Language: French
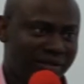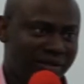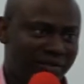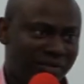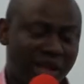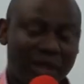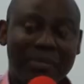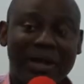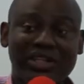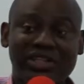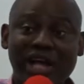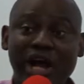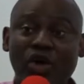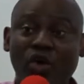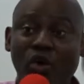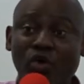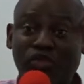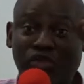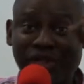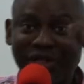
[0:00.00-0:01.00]
tellement tu as
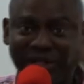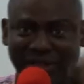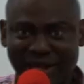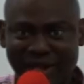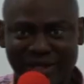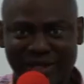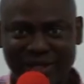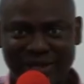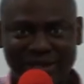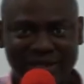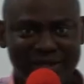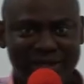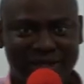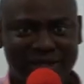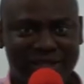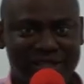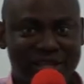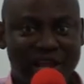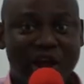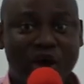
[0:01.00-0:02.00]
consulté,
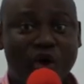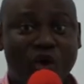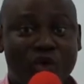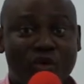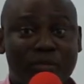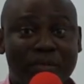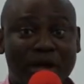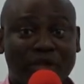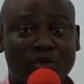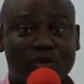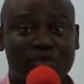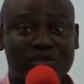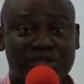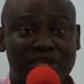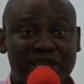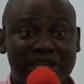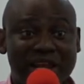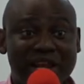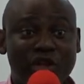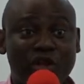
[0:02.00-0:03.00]
cela augmente
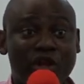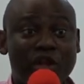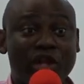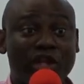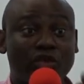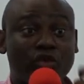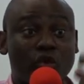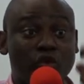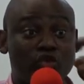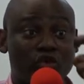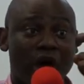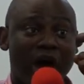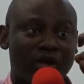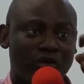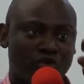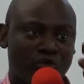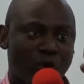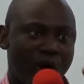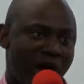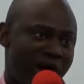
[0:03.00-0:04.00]
aussi les, doutes en
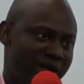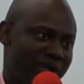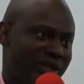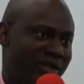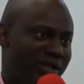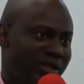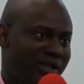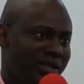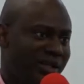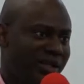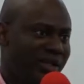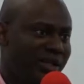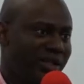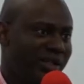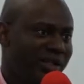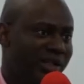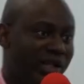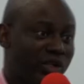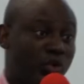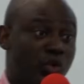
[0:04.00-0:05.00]
toi.
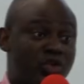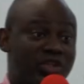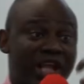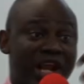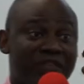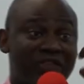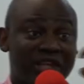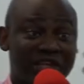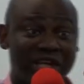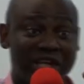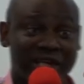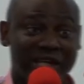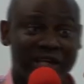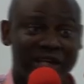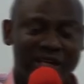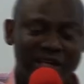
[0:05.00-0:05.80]
Les doutes, cela veut dire,